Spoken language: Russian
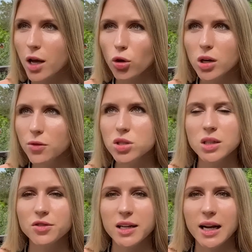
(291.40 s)
Как только вышла
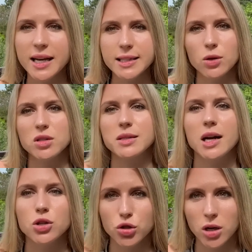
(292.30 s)
NFT-коллекция, у тебя
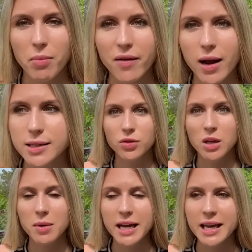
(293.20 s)
сразу же появляется
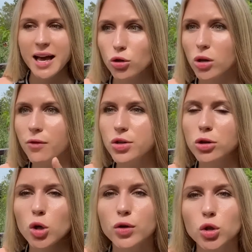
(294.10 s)
уведомление. Как только вышел
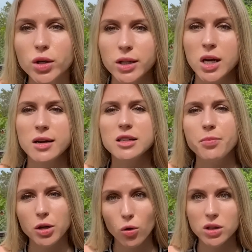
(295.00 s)
новый токен, тебе
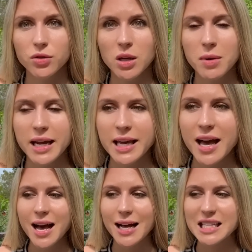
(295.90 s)
приходит уведомление.
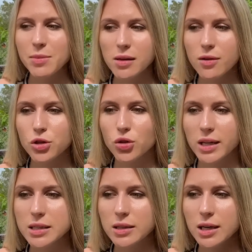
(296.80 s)
А самое главное, что
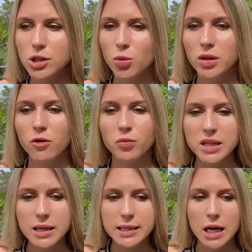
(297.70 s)
если ты особенно в
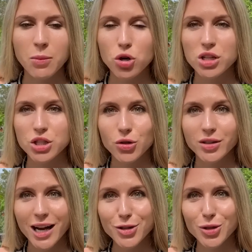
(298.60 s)
бизнесе, ты можешь
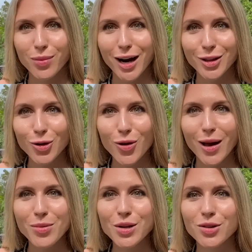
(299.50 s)
настроить так, чтобы оно
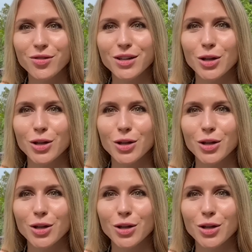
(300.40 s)
копировало твоих